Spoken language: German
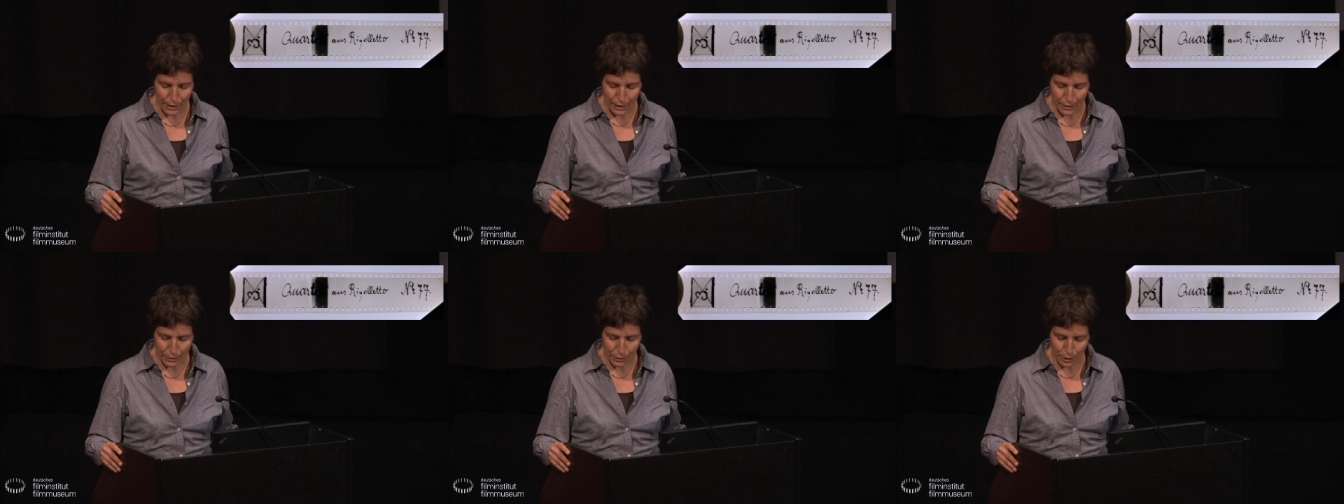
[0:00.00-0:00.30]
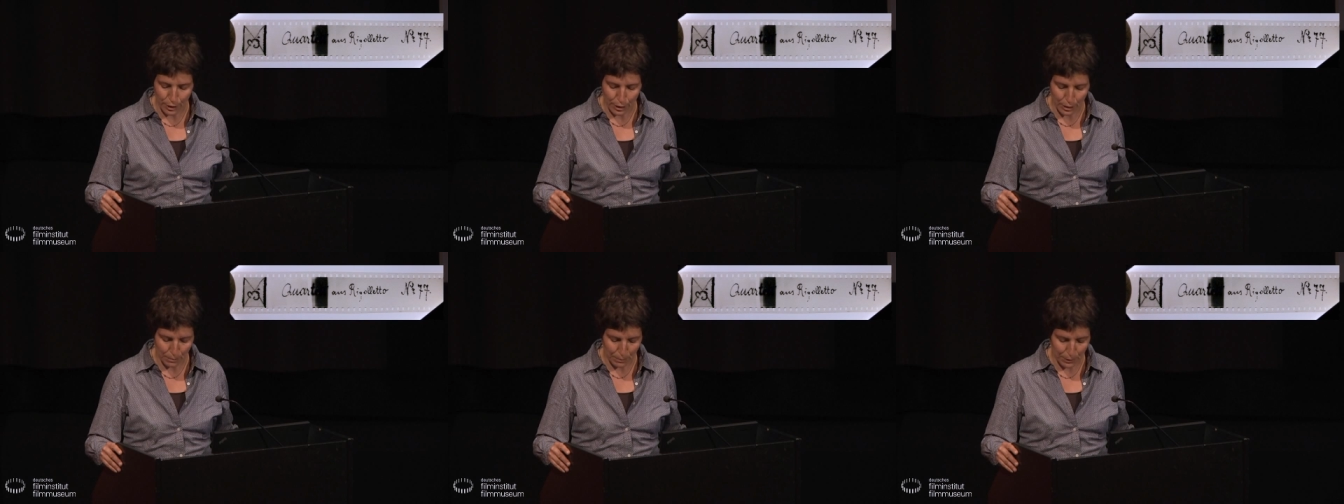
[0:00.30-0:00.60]
der
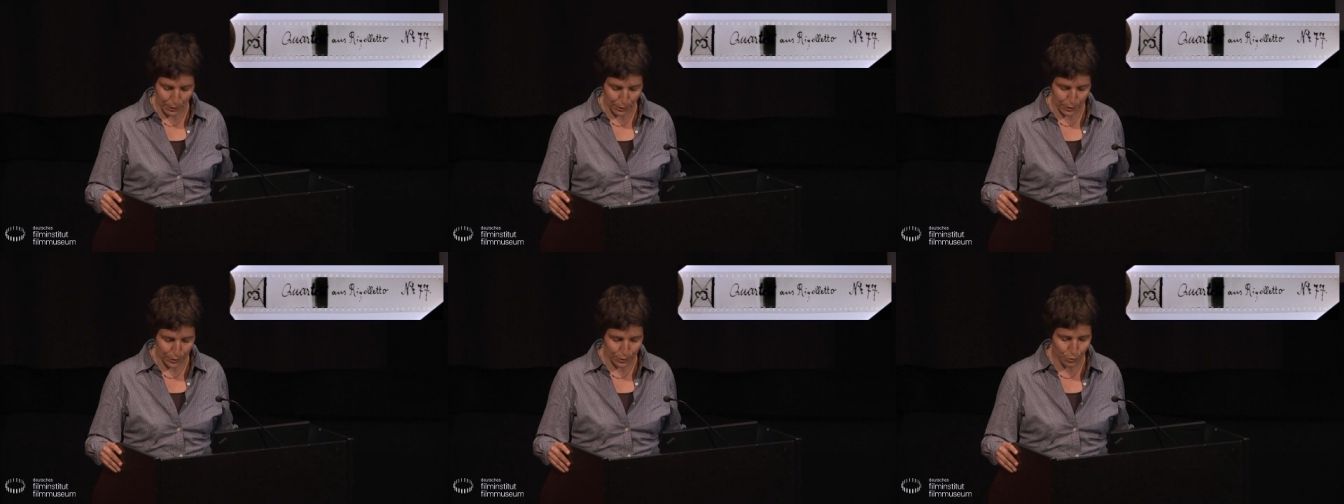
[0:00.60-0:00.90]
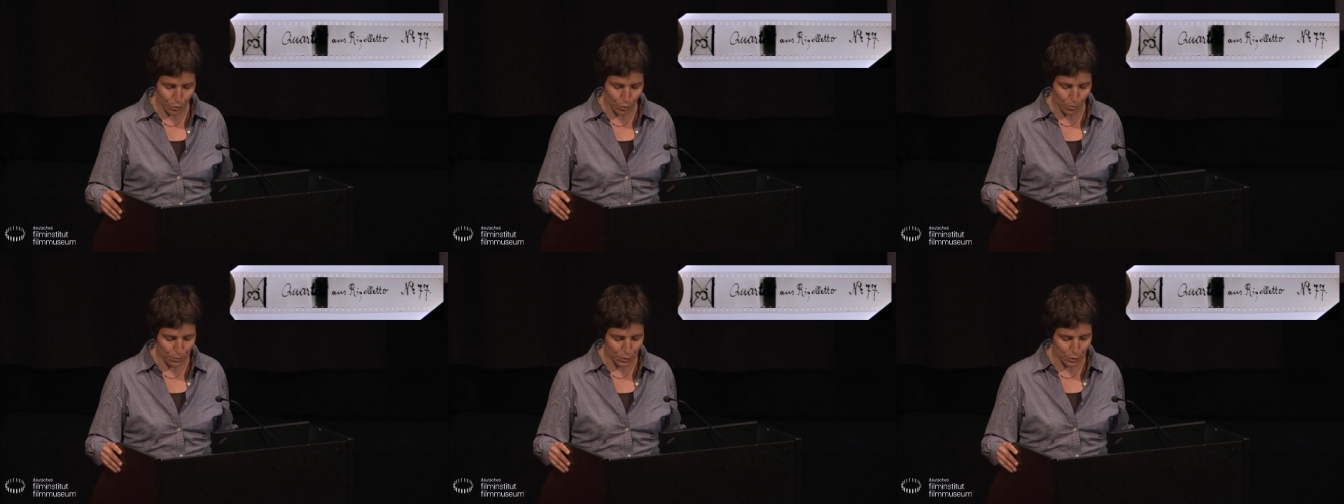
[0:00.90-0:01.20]
deutschen
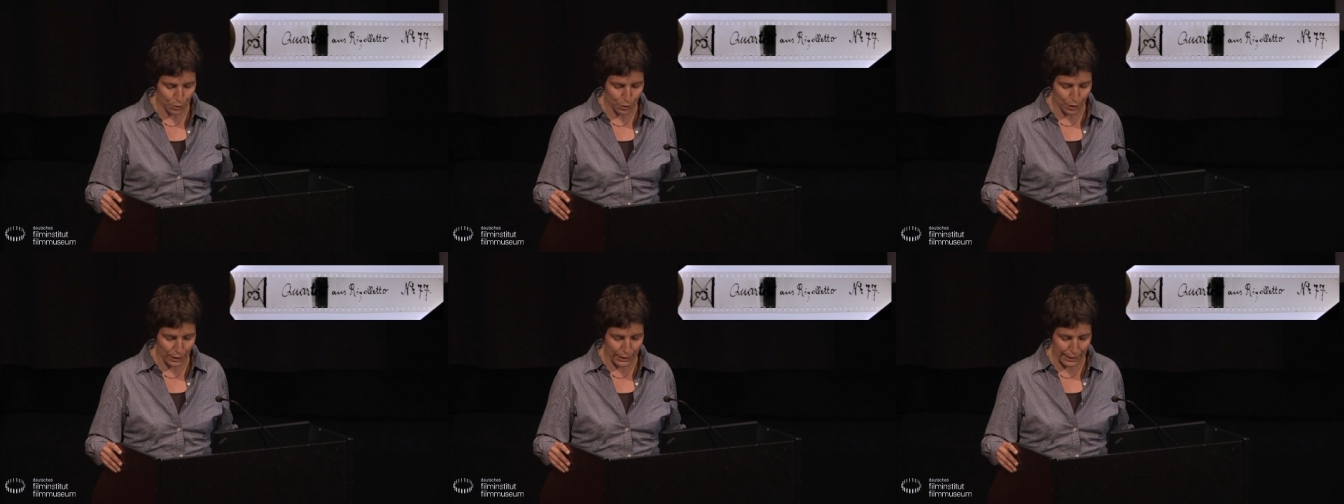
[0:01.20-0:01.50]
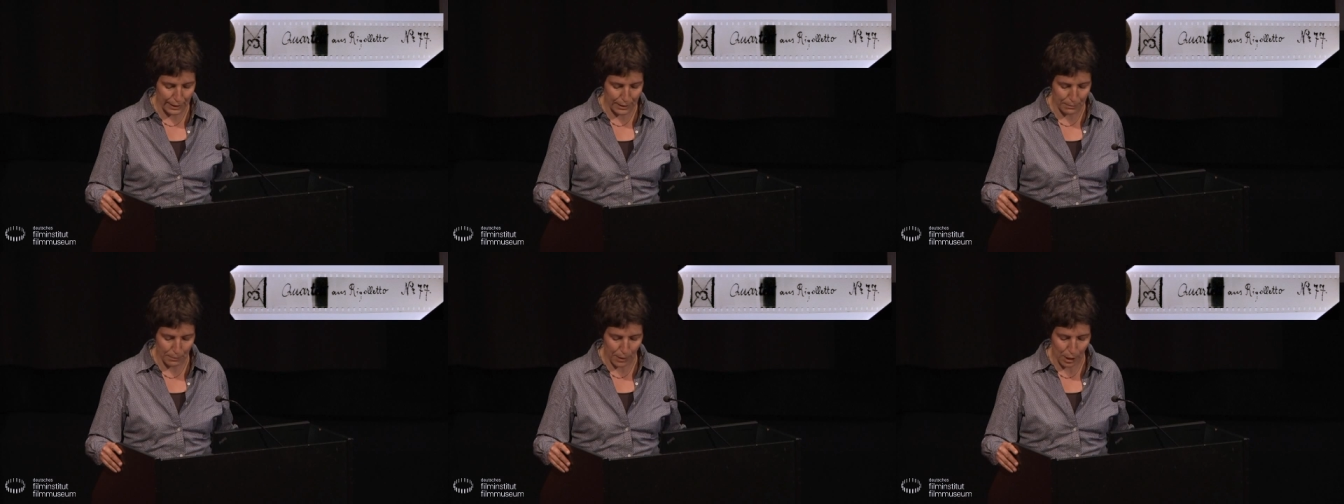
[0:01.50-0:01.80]
Bioskop Jules
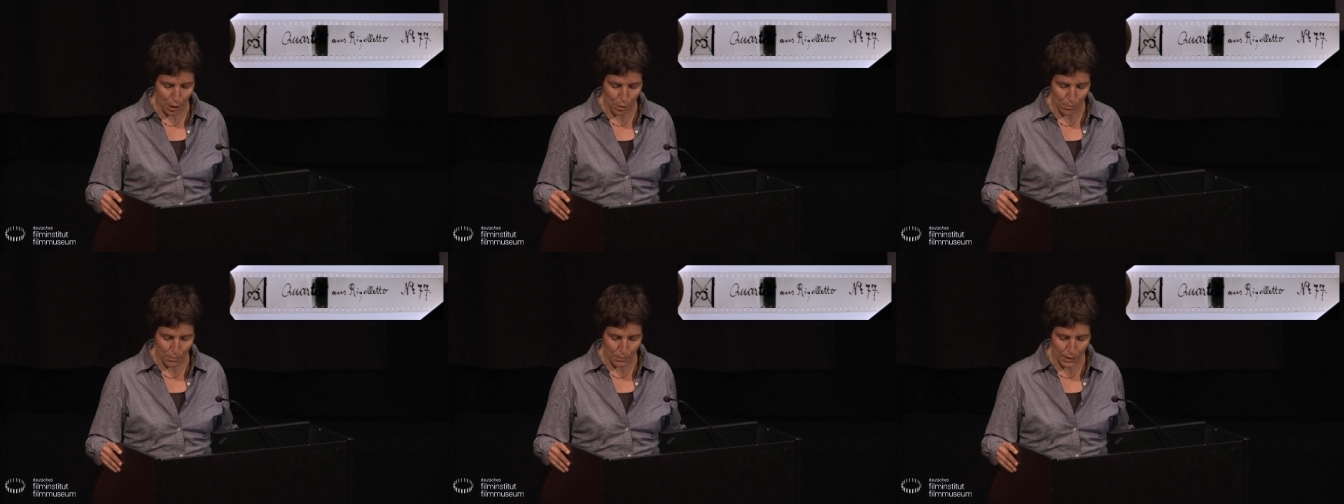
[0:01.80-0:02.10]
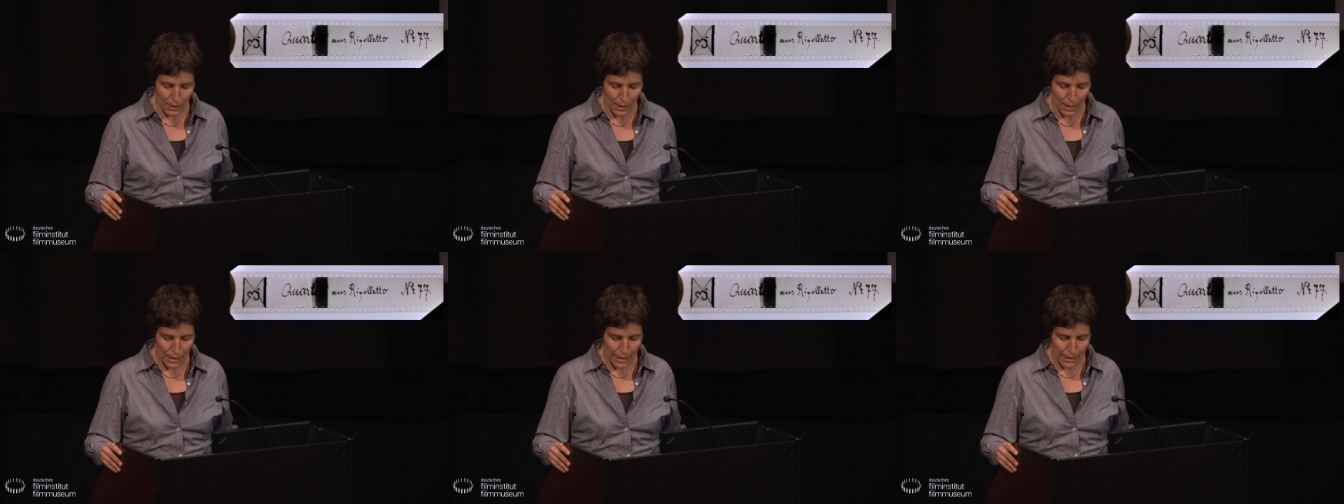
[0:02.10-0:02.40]
Greenbaum